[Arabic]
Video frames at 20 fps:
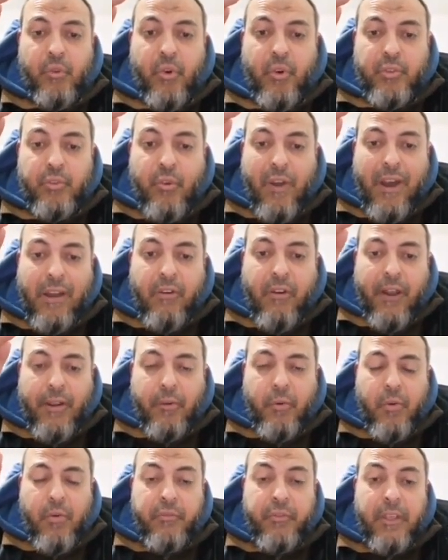يعق
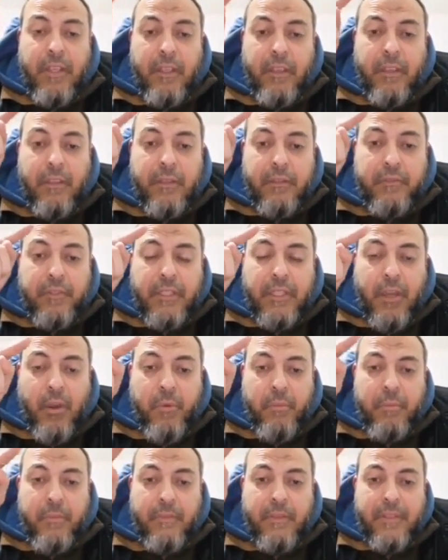عنه في في
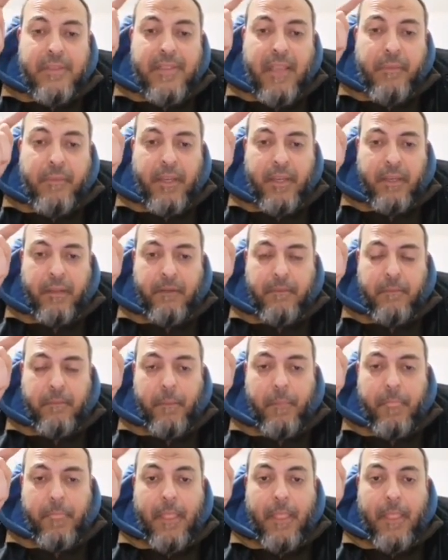يوم سابعه